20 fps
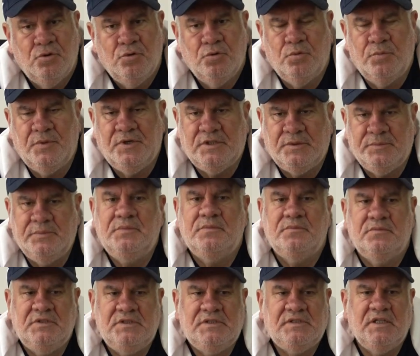Umarım
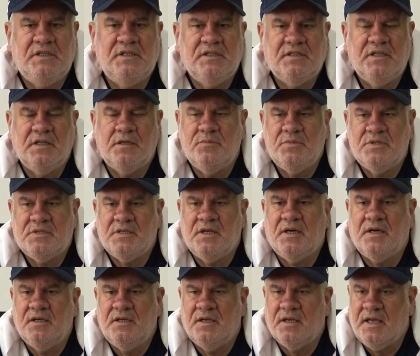istediklerimiz
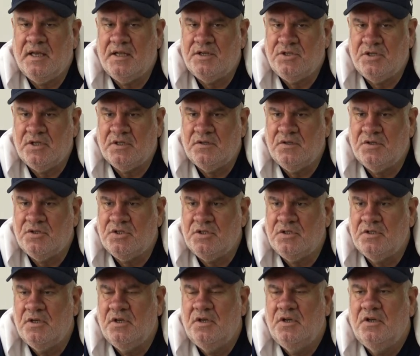sahaya
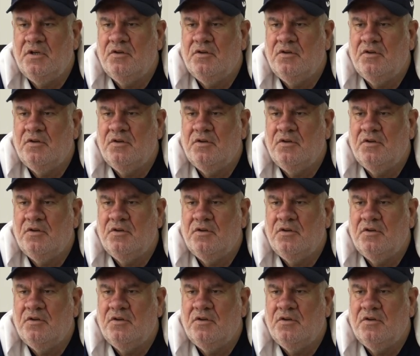gerçekleşir